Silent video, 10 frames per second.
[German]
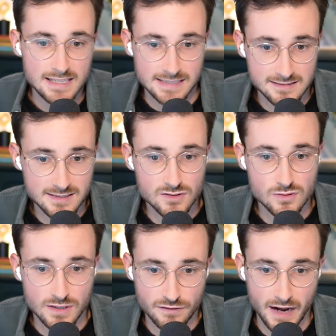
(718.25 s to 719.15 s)
Das sind
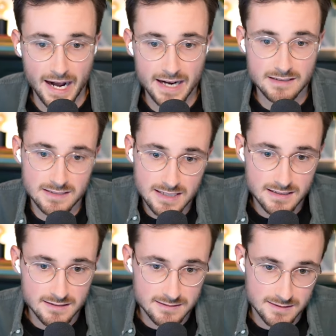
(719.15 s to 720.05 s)
so die Fragen,
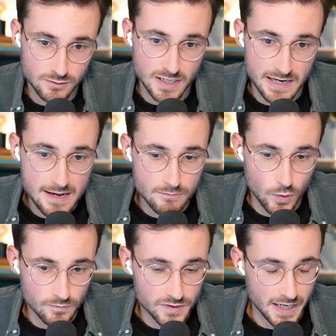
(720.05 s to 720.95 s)
die die Unternehmen
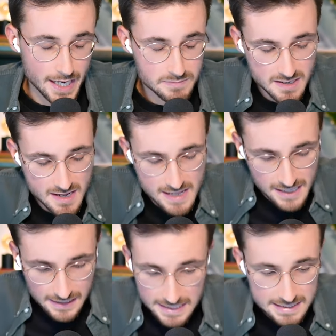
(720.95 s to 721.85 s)
umtreibt,
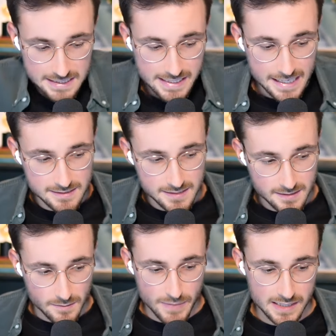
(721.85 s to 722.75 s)
nicht die
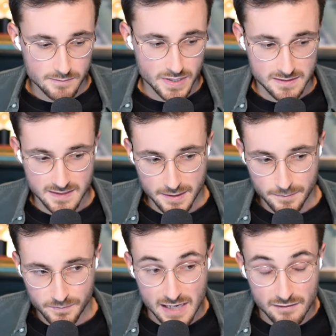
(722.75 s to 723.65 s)
Geldmenge per se.
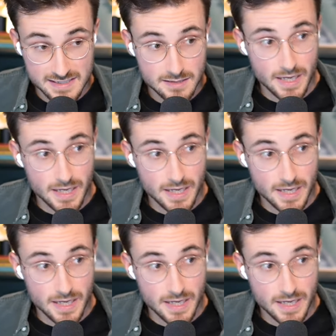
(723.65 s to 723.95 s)
Was aber